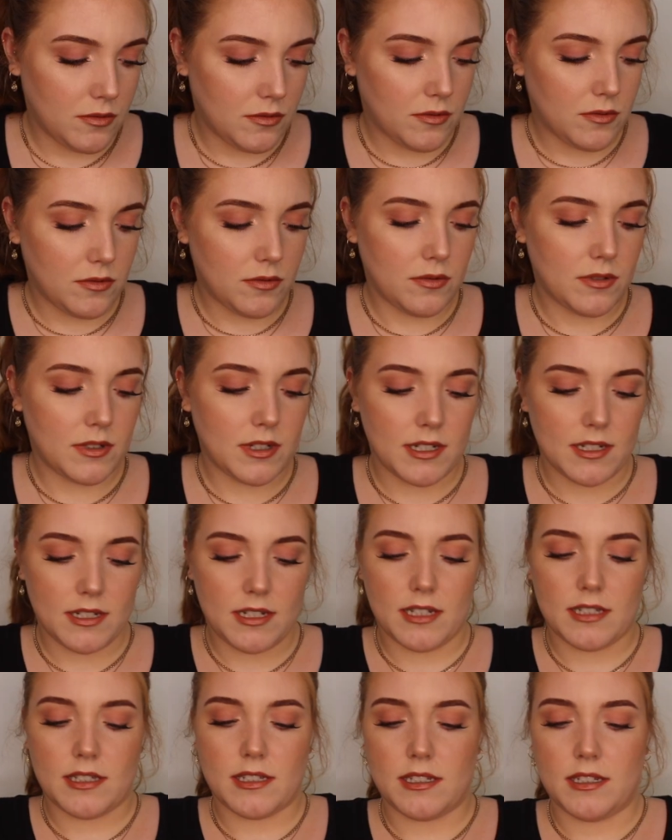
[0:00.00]
Und
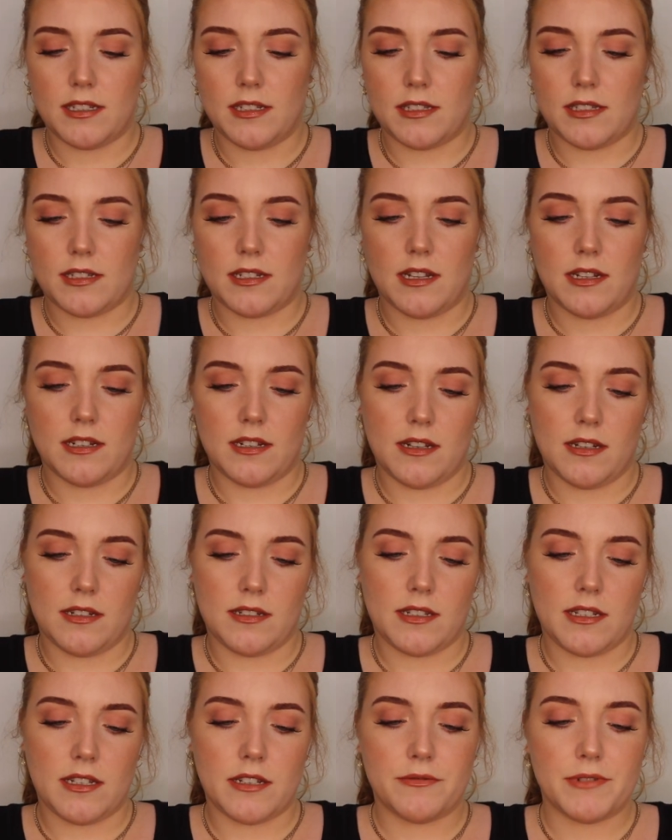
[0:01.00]
das hier ist
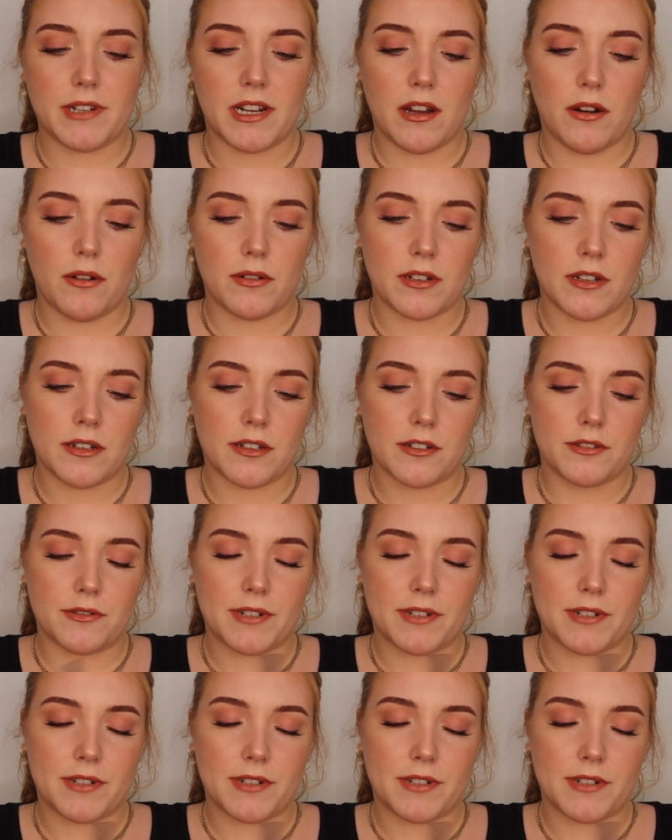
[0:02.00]
dann die Reloaded